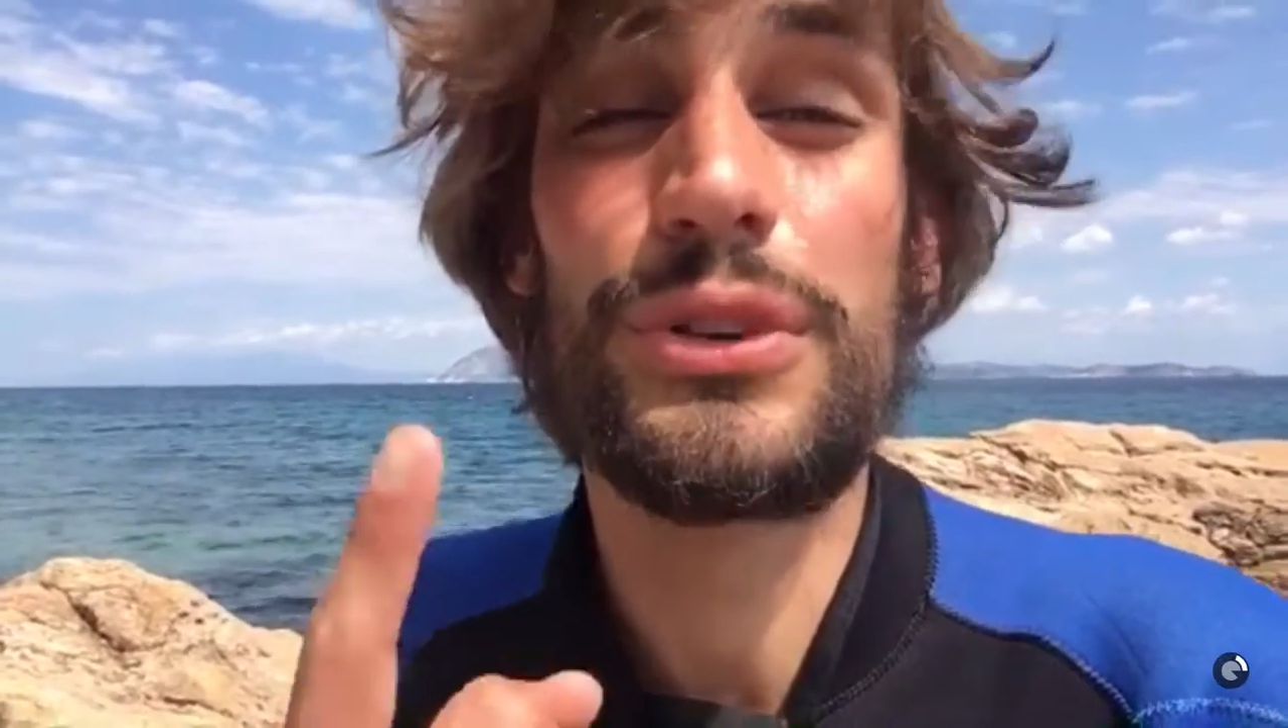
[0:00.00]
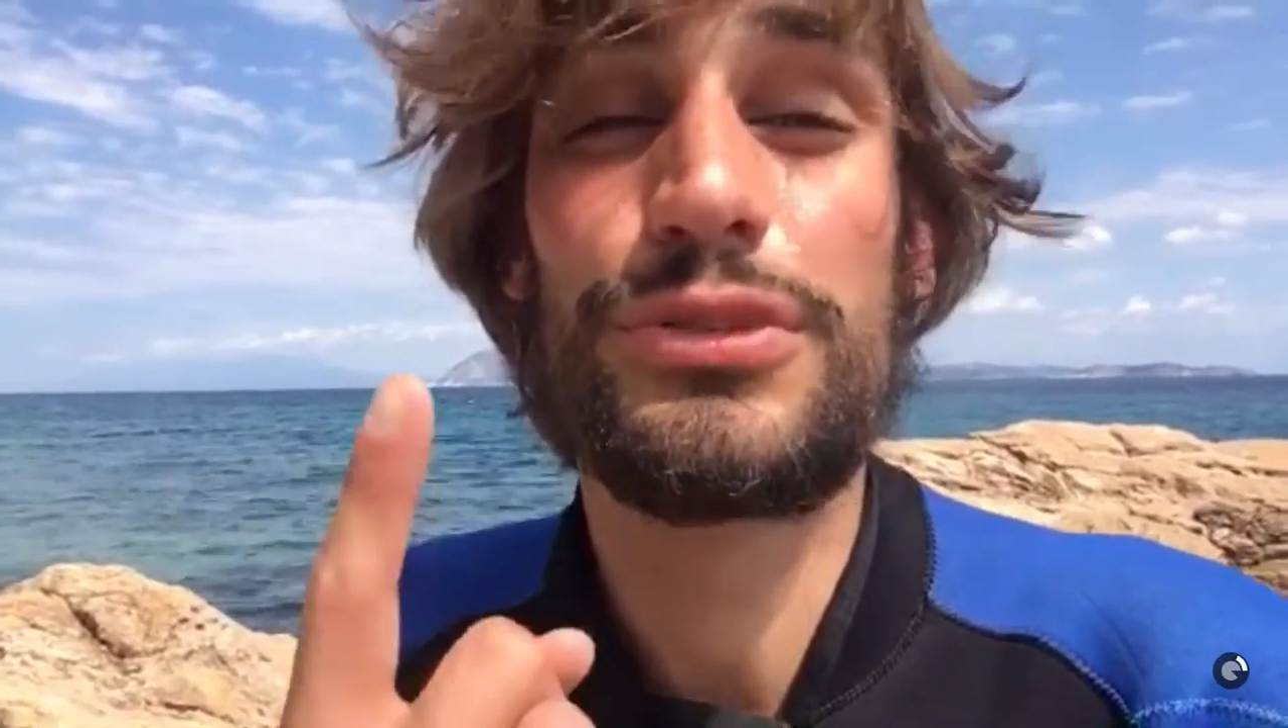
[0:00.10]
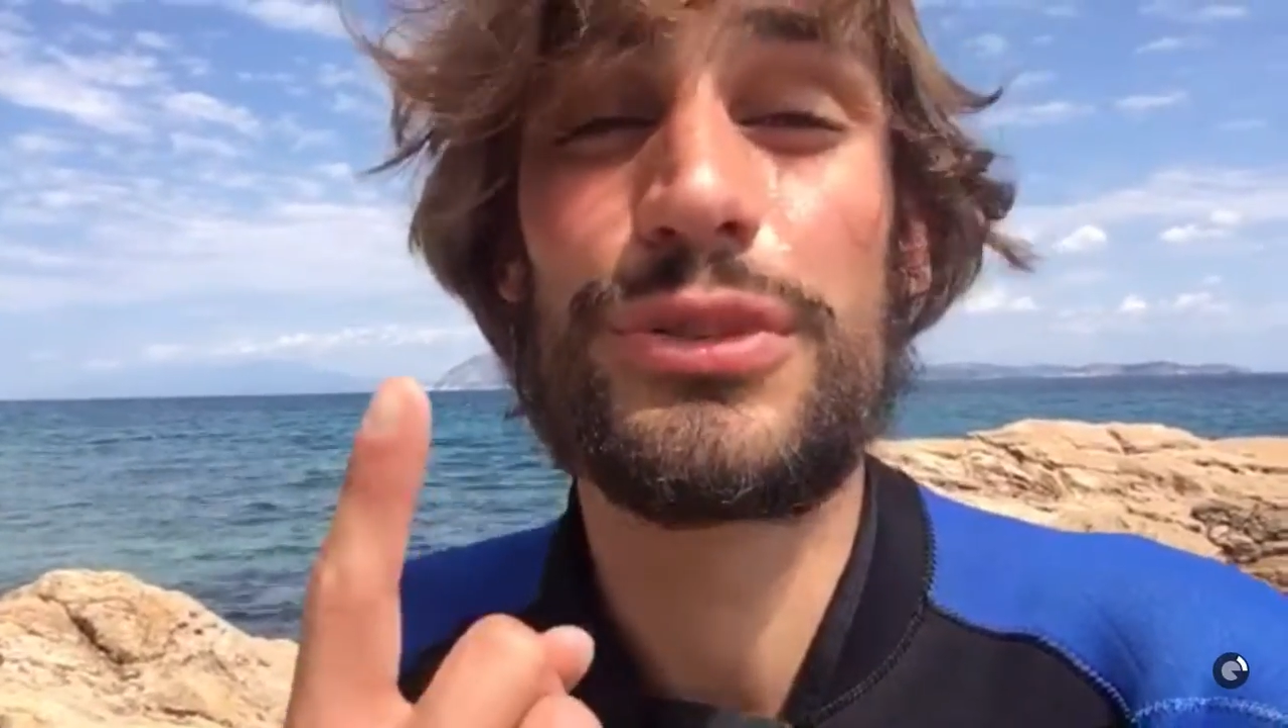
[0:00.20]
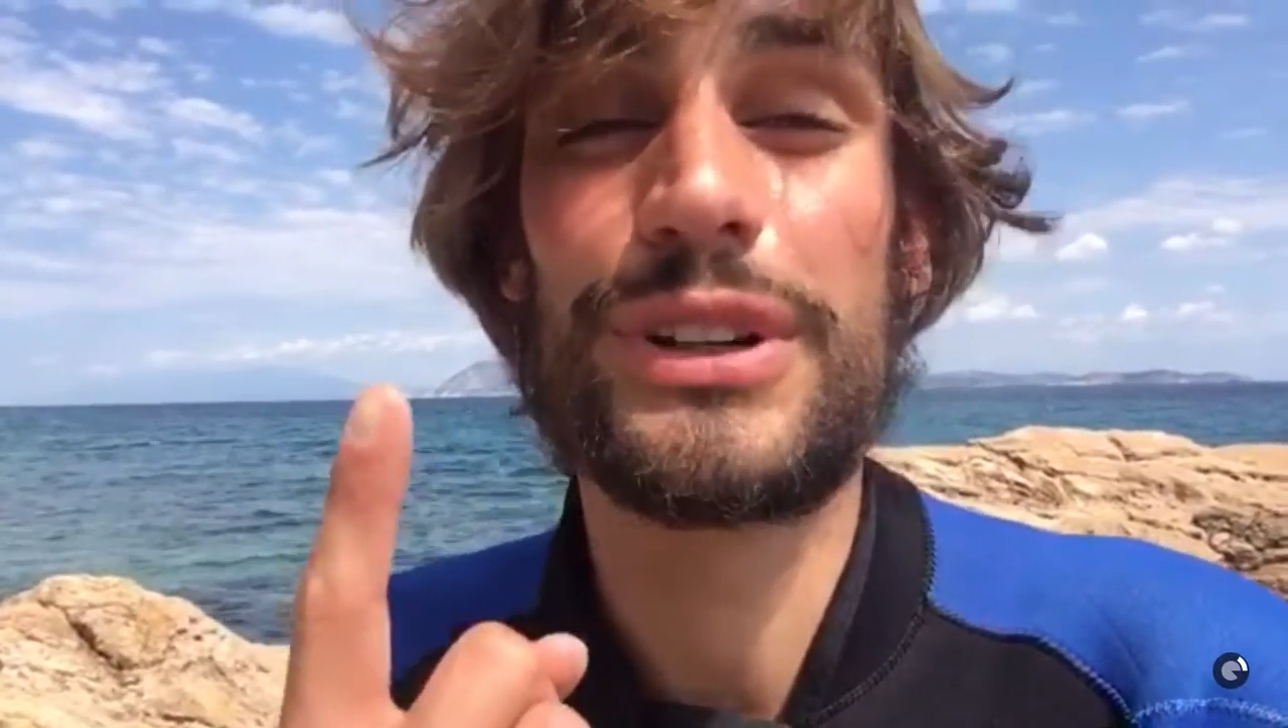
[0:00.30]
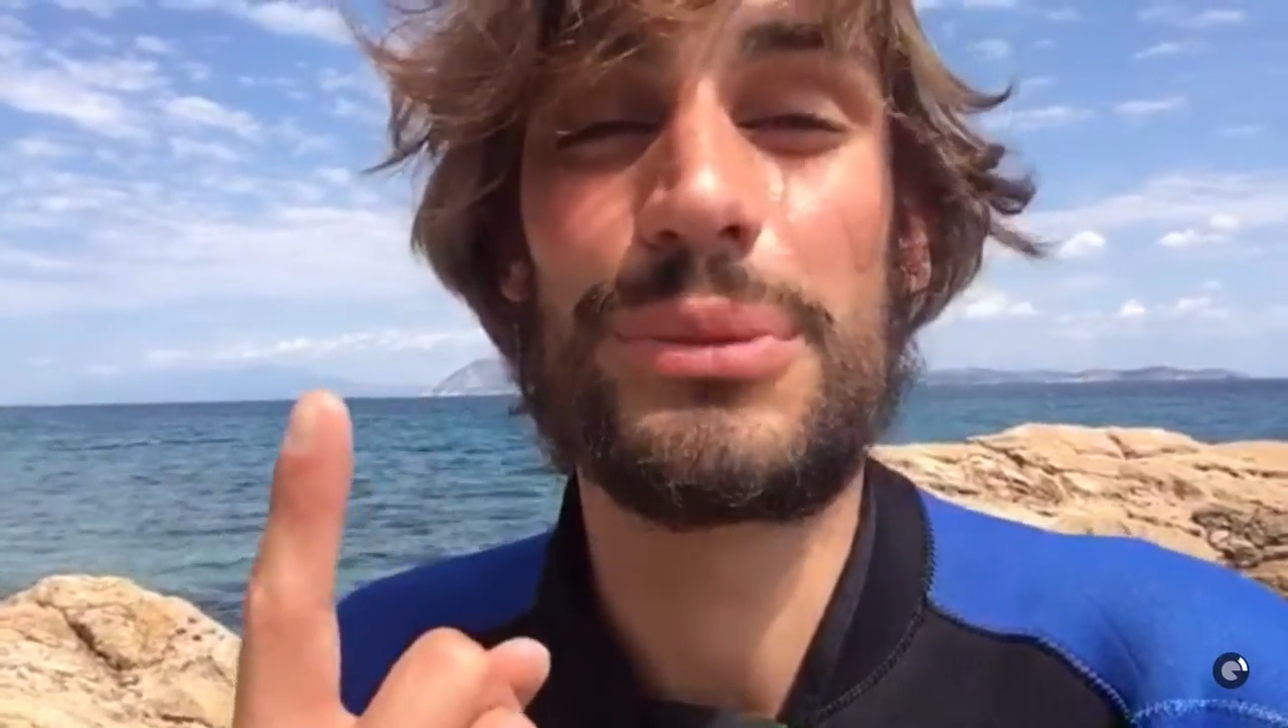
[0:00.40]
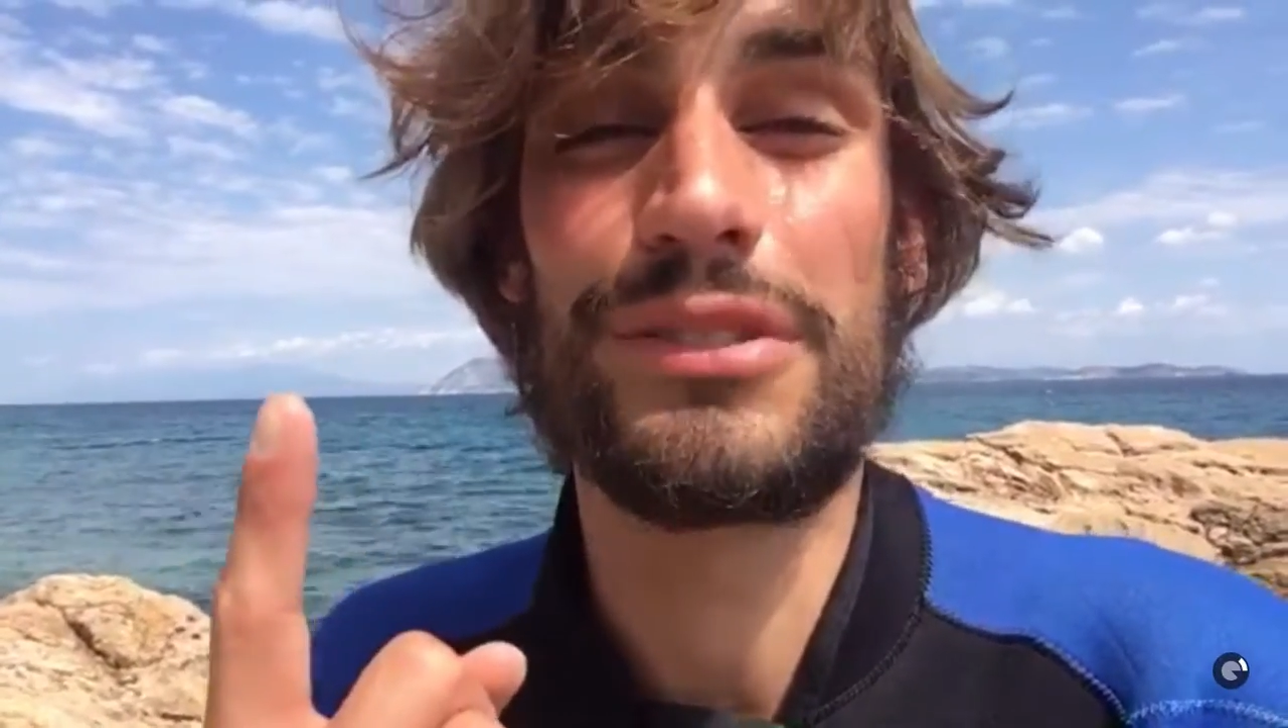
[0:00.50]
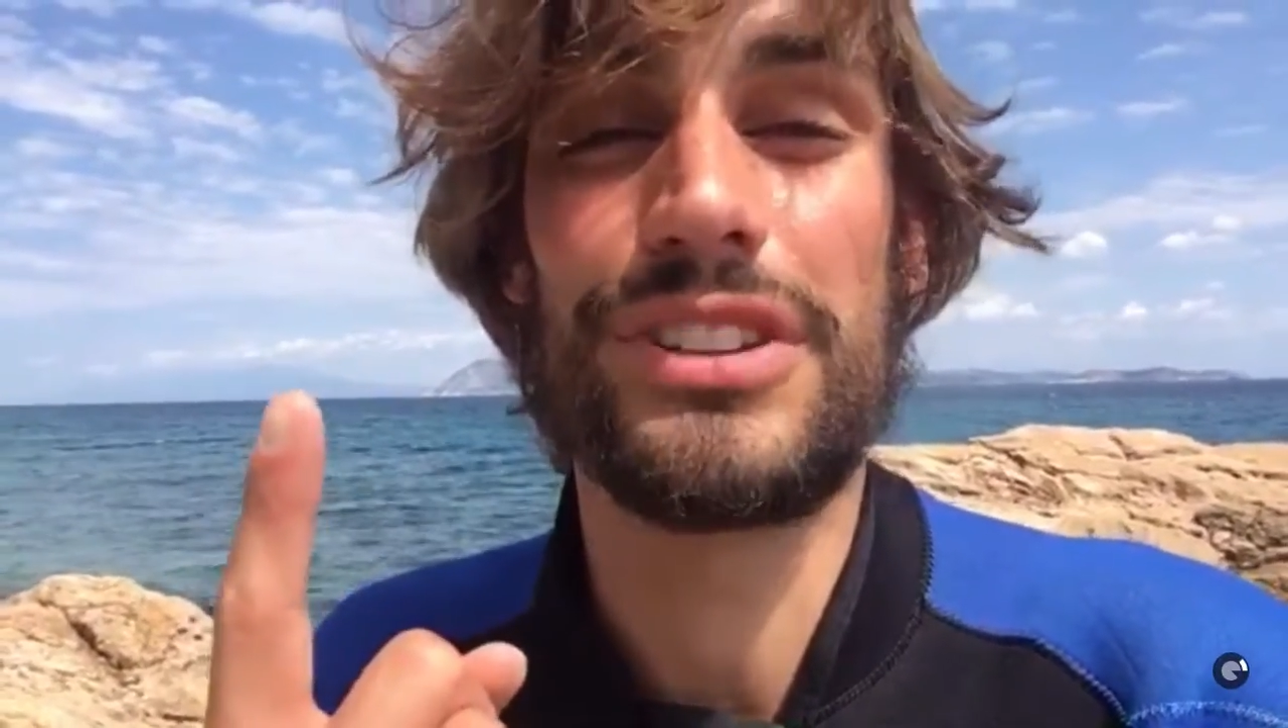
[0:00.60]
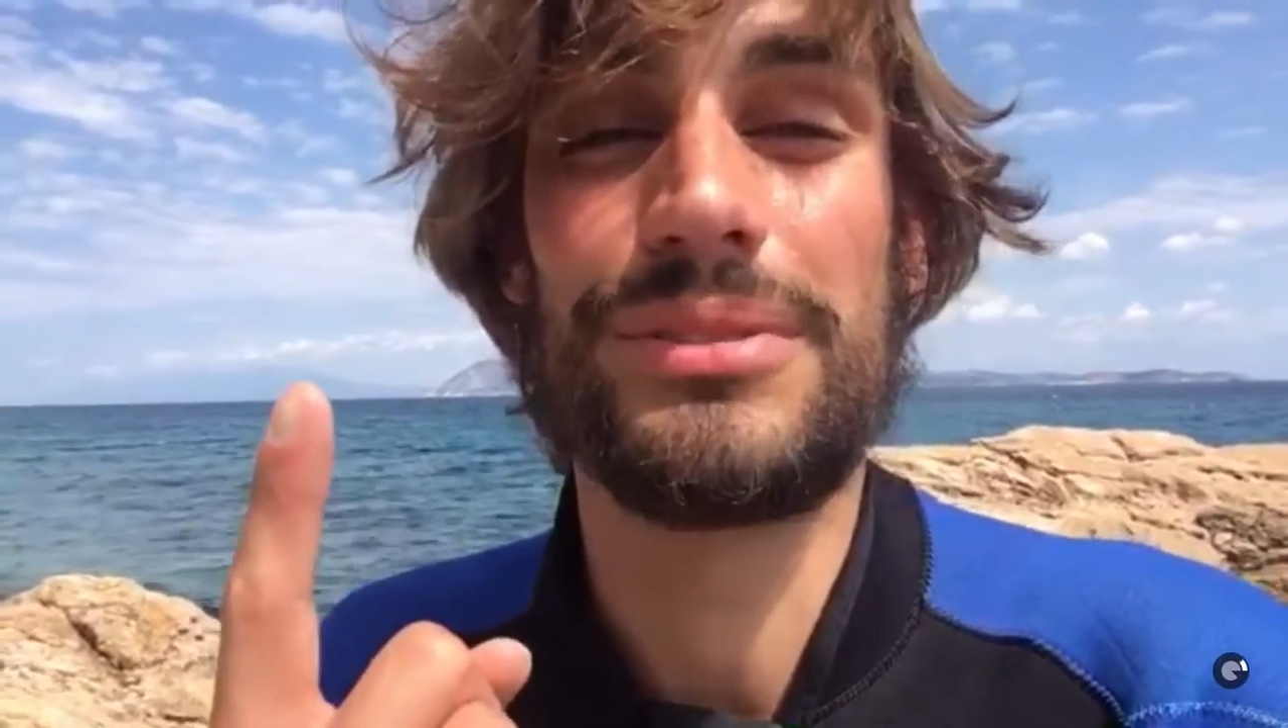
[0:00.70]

fois dans ma vie.